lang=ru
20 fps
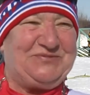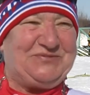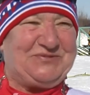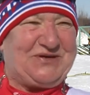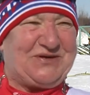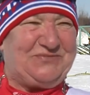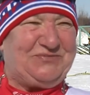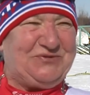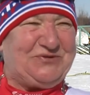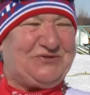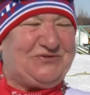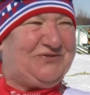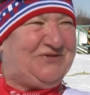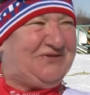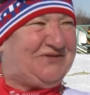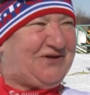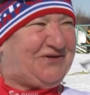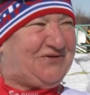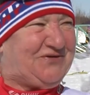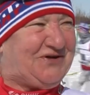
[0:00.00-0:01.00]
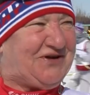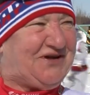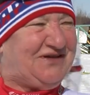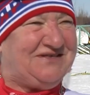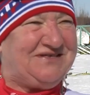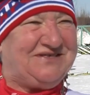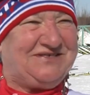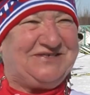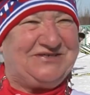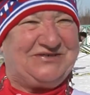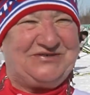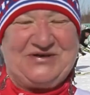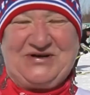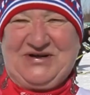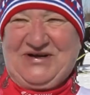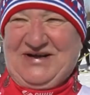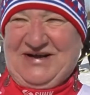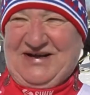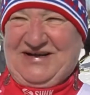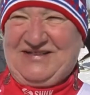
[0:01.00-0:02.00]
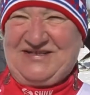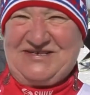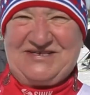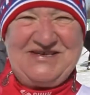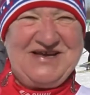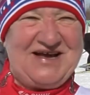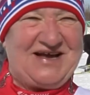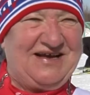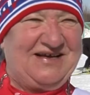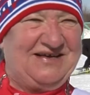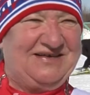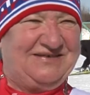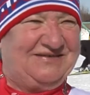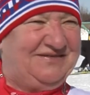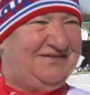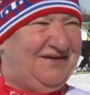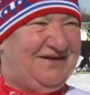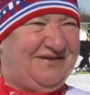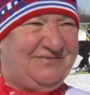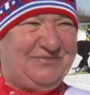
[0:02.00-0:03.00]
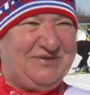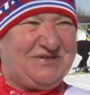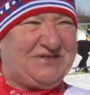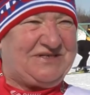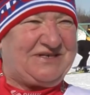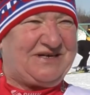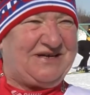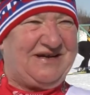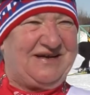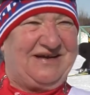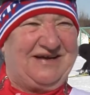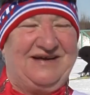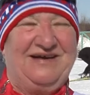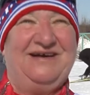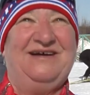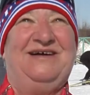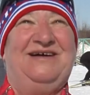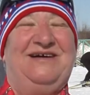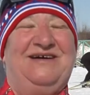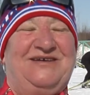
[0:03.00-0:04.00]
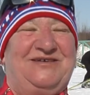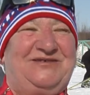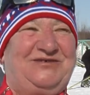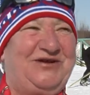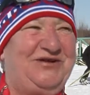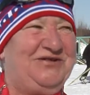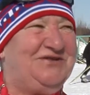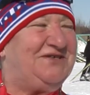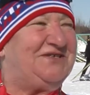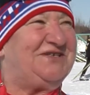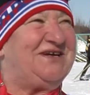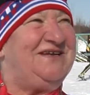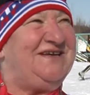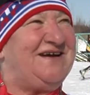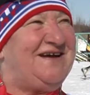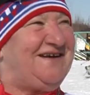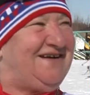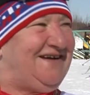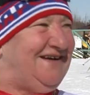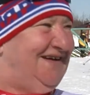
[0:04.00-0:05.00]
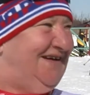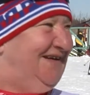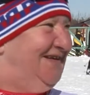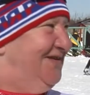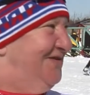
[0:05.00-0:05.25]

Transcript: сопутствует такой радости, что лыжня быстрая, солнышко яркое,